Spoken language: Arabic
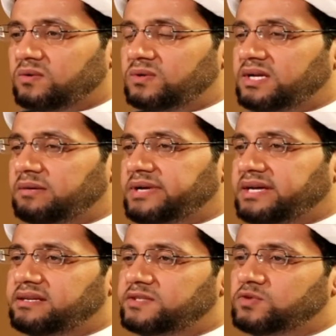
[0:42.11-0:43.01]
قلنا
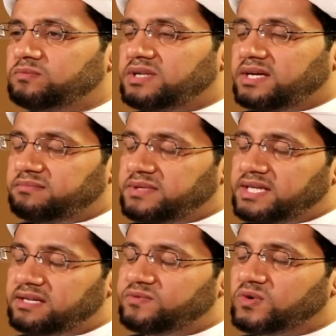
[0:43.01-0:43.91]
بأن جملة من
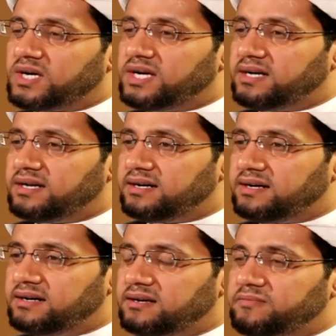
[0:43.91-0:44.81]
الفقهاء